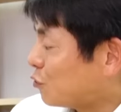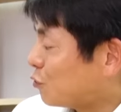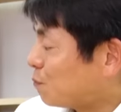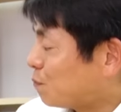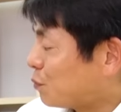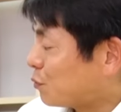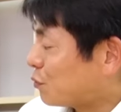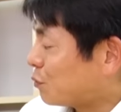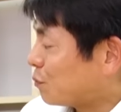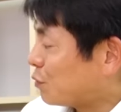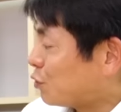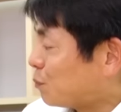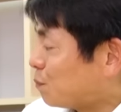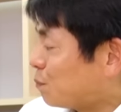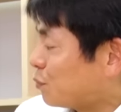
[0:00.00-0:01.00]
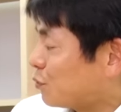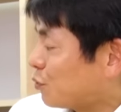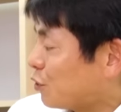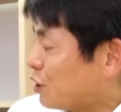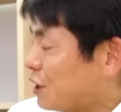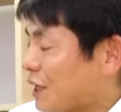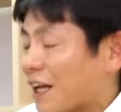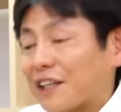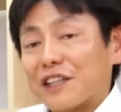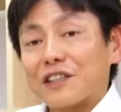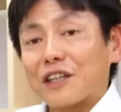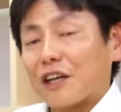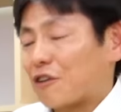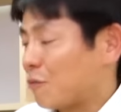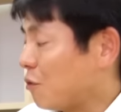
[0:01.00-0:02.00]
じゅう 袋、じゅう袋入りなんで
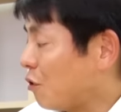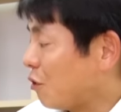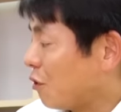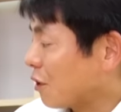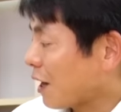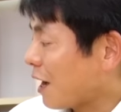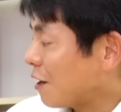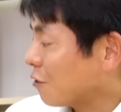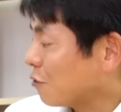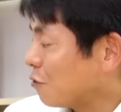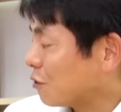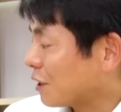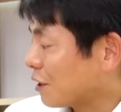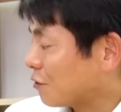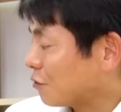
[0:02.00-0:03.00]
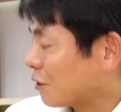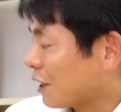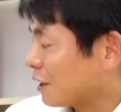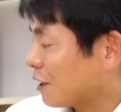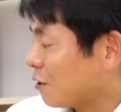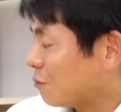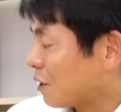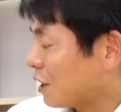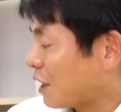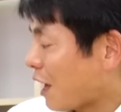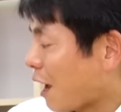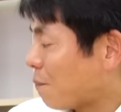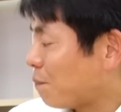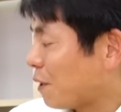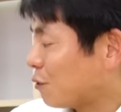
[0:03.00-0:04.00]
すけれども、観光客の方向けで
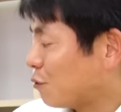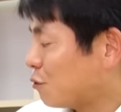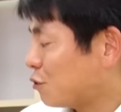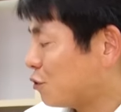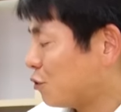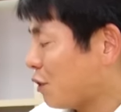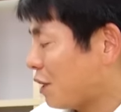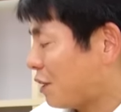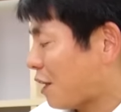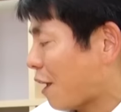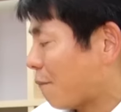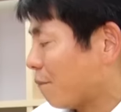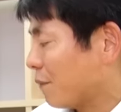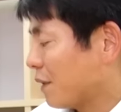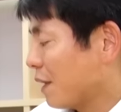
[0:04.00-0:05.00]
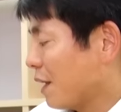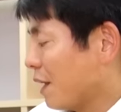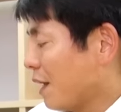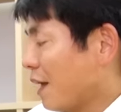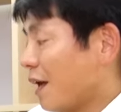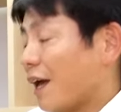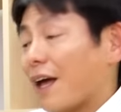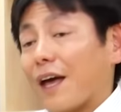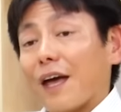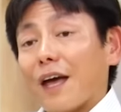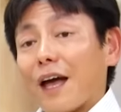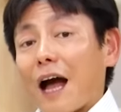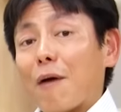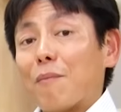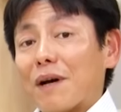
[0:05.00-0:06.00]
はっぴゃくろくじゅうえんで、
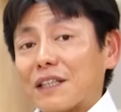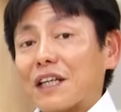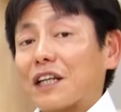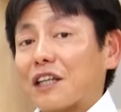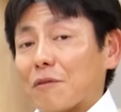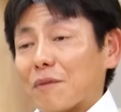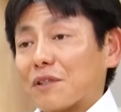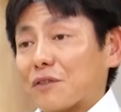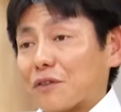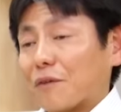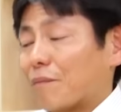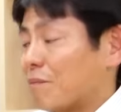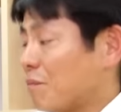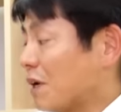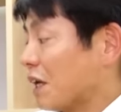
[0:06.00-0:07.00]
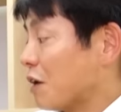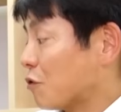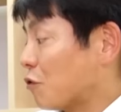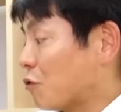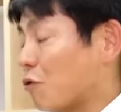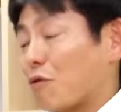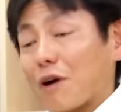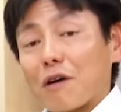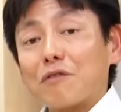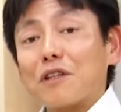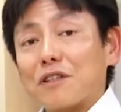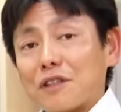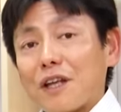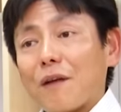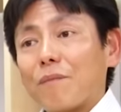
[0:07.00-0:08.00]
えー、販売されています。まあ、結構高額
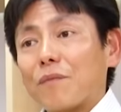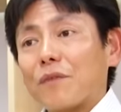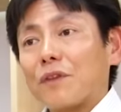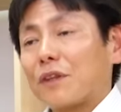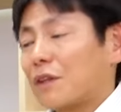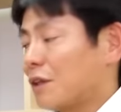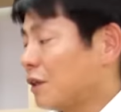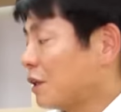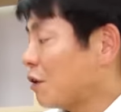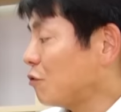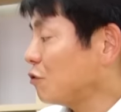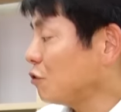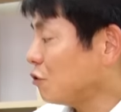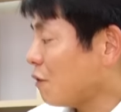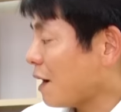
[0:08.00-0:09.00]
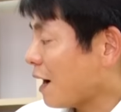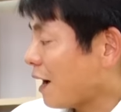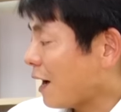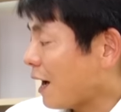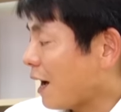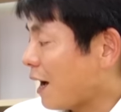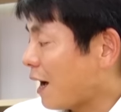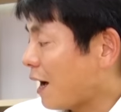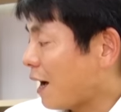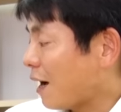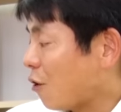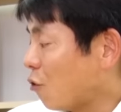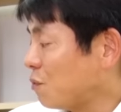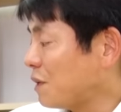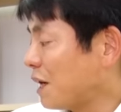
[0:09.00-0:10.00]
ですね。で売るの
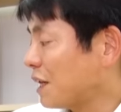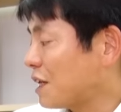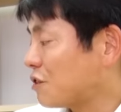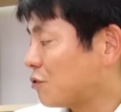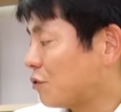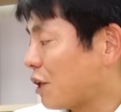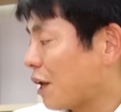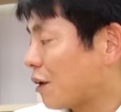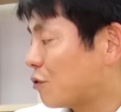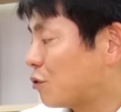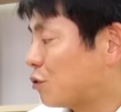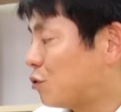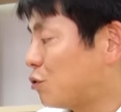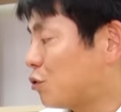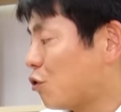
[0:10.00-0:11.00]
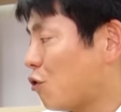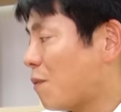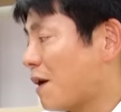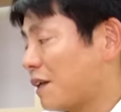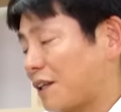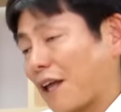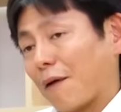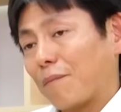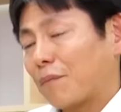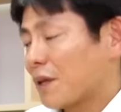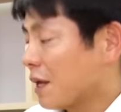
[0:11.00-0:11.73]
はあお土産ですので空港売店、